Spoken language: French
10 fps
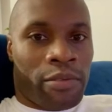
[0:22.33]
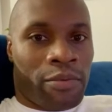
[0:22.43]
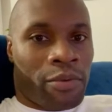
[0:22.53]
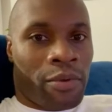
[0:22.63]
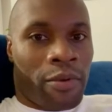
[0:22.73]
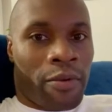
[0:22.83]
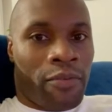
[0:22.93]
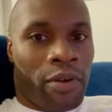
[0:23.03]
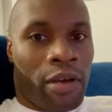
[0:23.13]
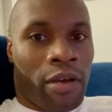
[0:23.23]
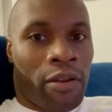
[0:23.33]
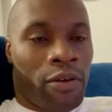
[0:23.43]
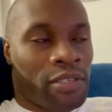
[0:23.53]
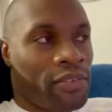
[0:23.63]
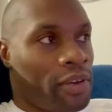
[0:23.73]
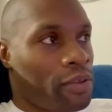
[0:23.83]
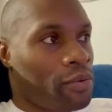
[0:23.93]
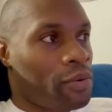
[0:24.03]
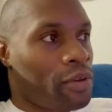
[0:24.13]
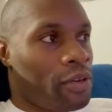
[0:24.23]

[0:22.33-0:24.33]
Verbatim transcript: Donc voilà, alors c'est vrai que